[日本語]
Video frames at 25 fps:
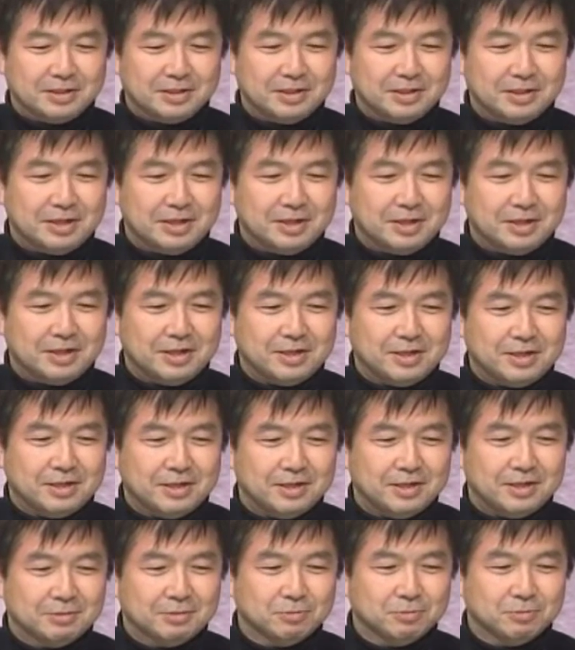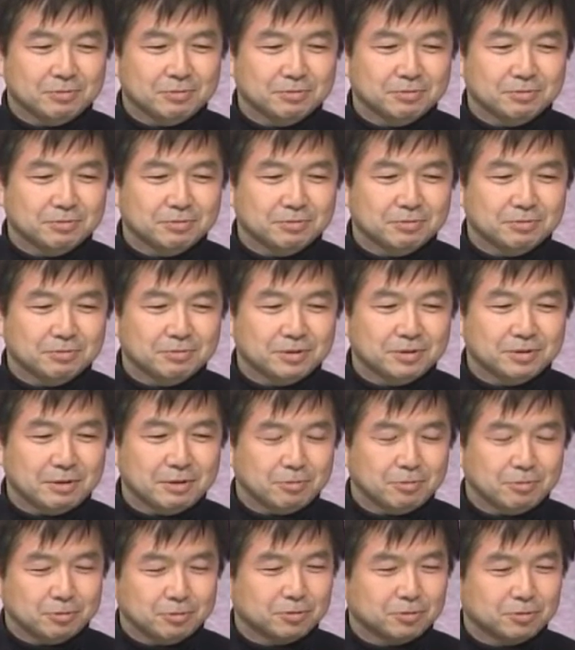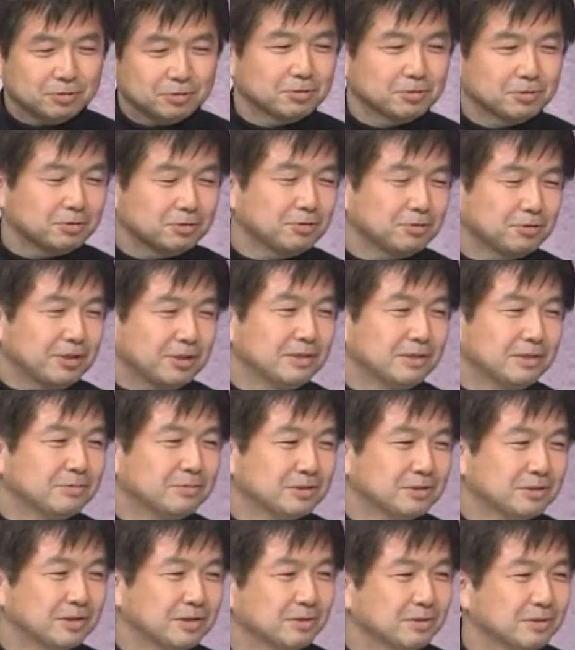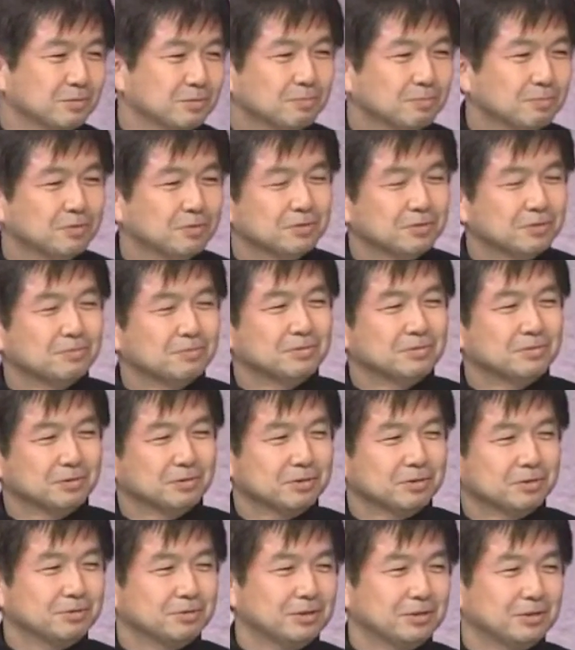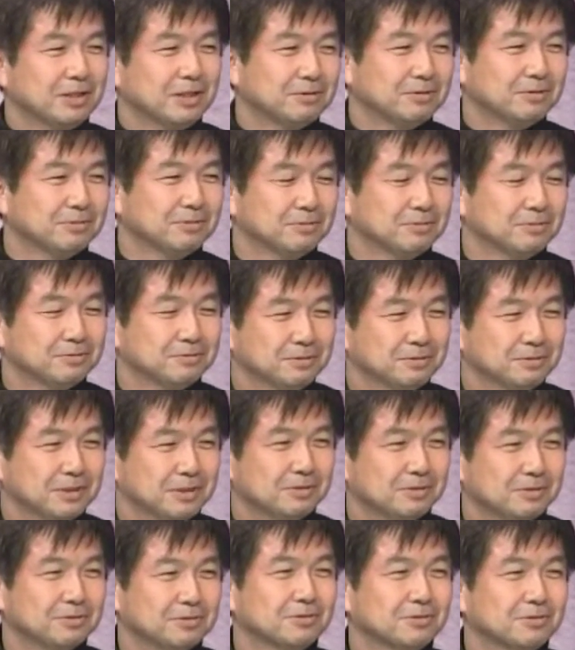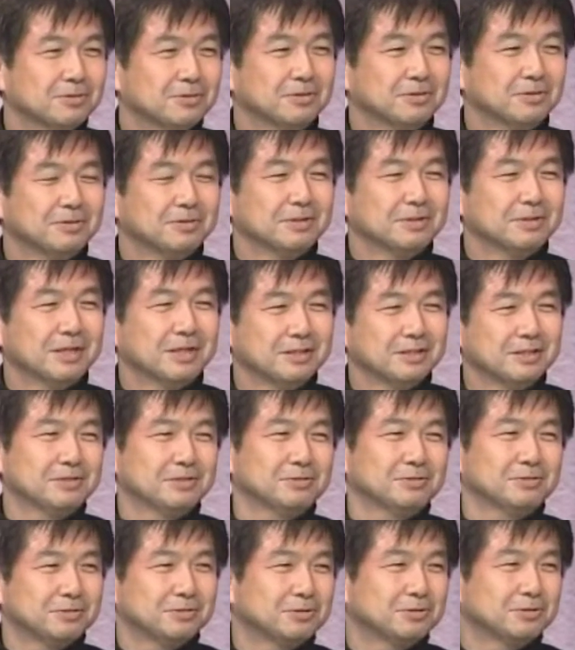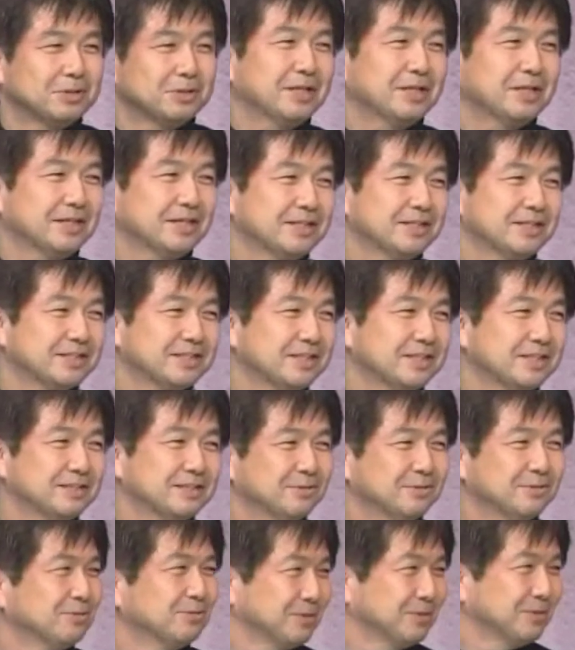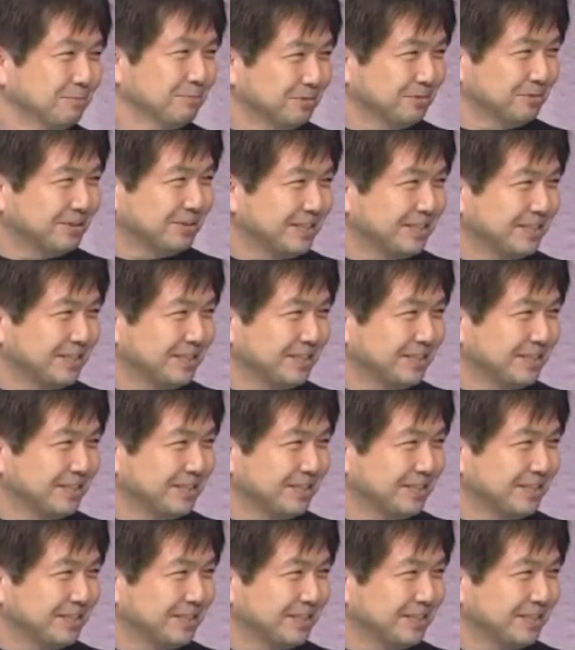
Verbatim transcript: いやあの各国それそれぞれありますけれども、はい、ものすごいあの雰囲気のその現地の女性がですね日本の着物を